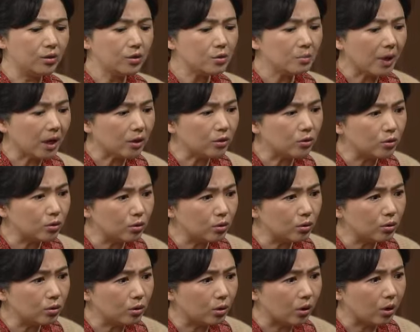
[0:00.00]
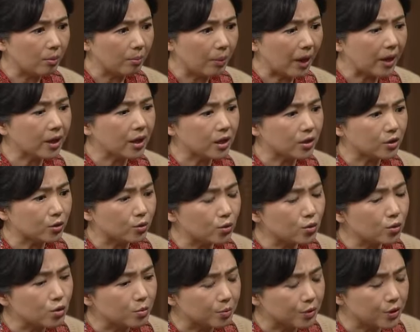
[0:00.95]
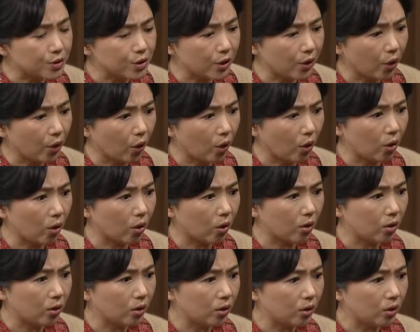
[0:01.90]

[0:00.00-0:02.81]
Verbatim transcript: 이러지 말고 방에 가서 눈 좀 붙여요.